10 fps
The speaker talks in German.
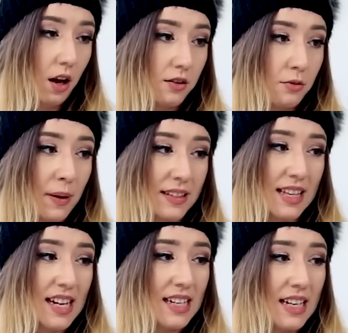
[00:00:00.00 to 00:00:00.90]
Im Fall
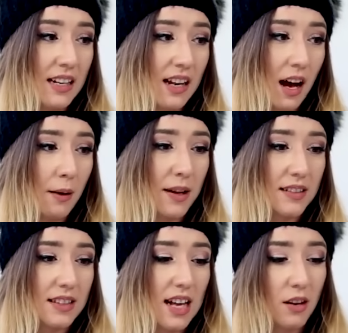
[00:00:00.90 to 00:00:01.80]
von Rebecca Wing
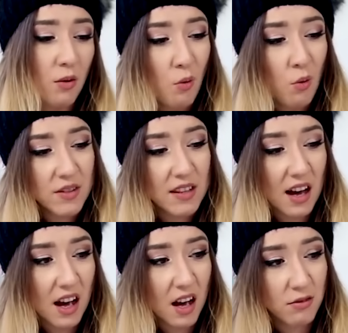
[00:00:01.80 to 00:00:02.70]
trifft allerdings die
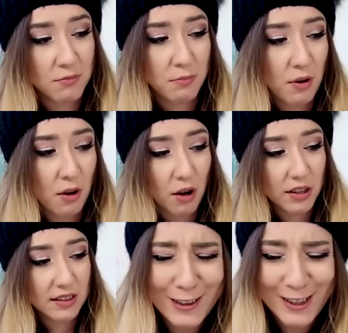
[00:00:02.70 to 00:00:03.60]
folgende Variante zu.
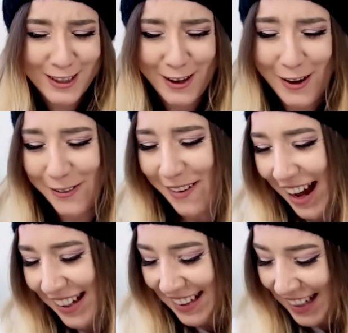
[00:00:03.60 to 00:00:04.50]

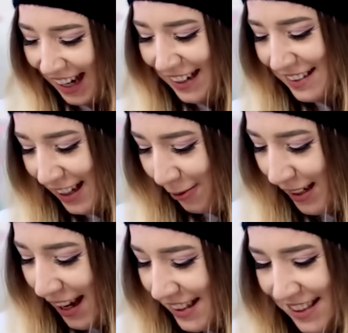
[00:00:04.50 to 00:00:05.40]
Unfassbar
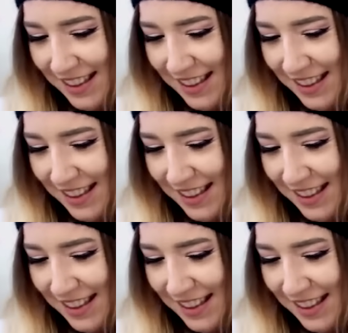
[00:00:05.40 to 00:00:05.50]
nervig.